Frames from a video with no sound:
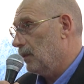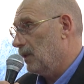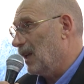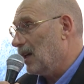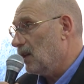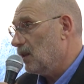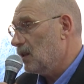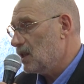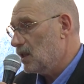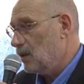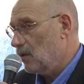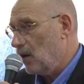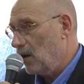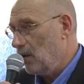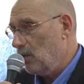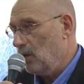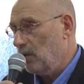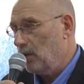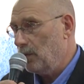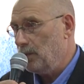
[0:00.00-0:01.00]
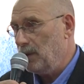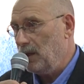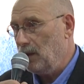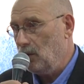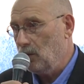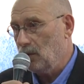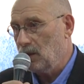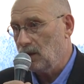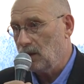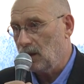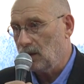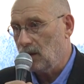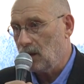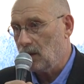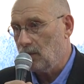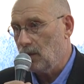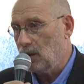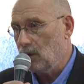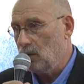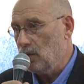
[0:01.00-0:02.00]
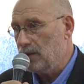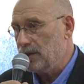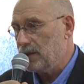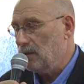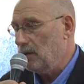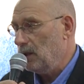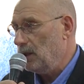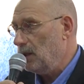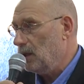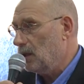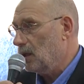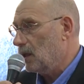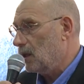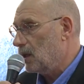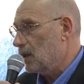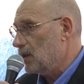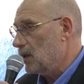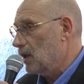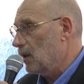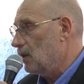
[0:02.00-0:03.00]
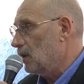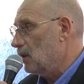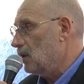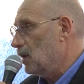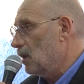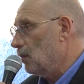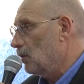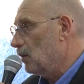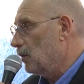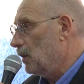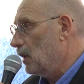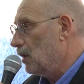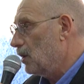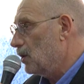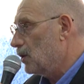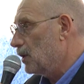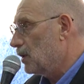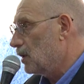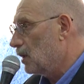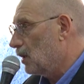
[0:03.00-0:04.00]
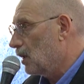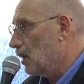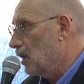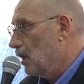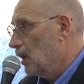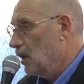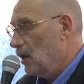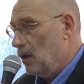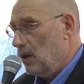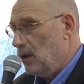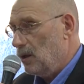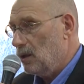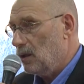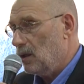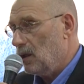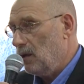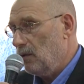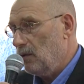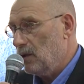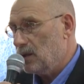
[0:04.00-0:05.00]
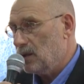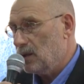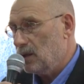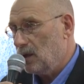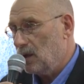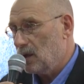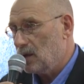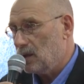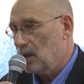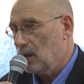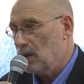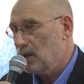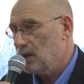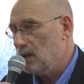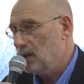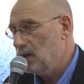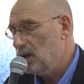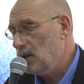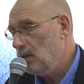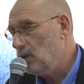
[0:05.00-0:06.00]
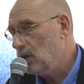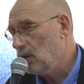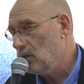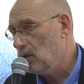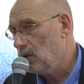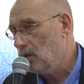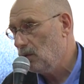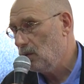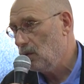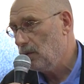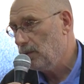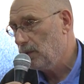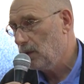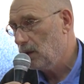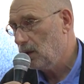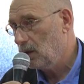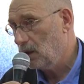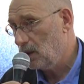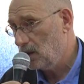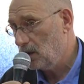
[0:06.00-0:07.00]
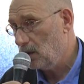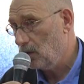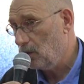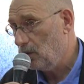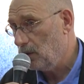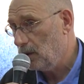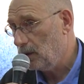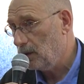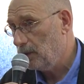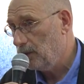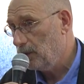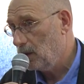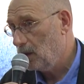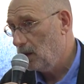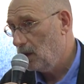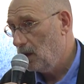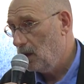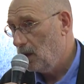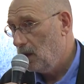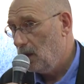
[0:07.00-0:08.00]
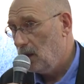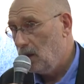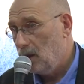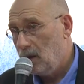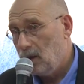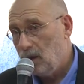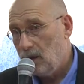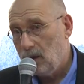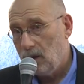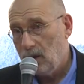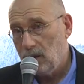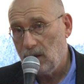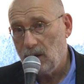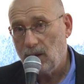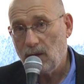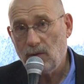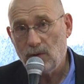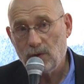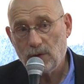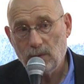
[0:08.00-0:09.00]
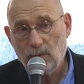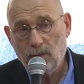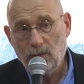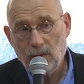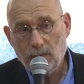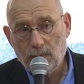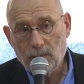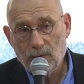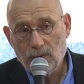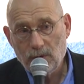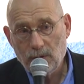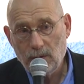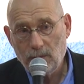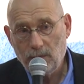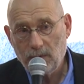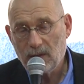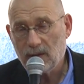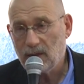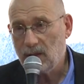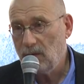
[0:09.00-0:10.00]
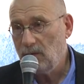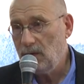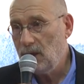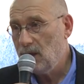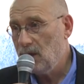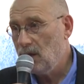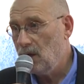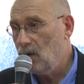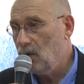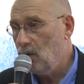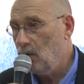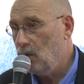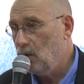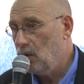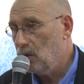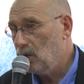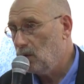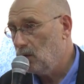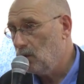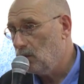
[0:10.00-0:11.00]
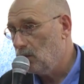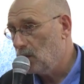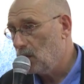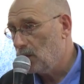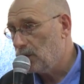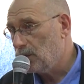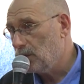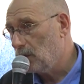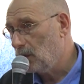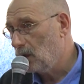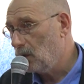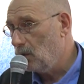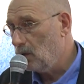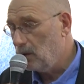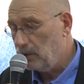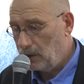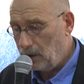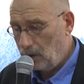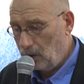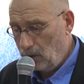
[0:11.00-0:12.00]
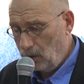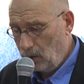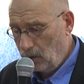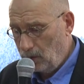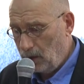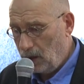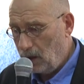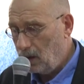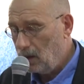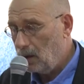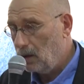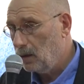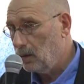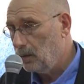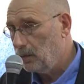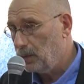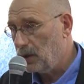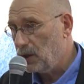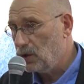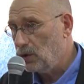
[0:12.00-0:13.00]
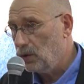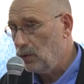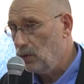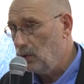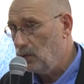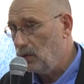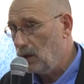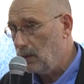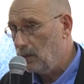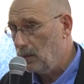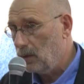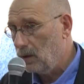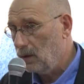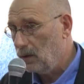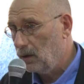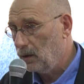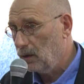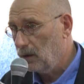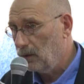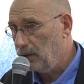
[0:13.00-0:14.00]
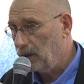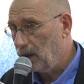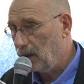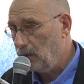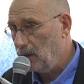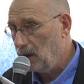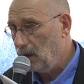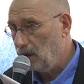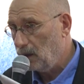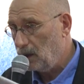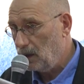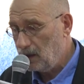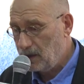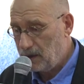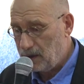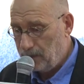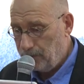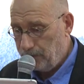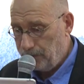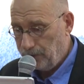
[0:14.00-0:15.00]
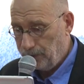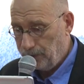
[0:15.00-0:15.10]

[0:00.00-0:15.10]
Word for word: так называемого периода татаро-монгольского ига, хотя этот термин мне решительно не нравится, и я согласен с теми, кто его критикует. Для того, чтобы вы получили представление о том, что такое второй том, я прочту вам э, фрагмент из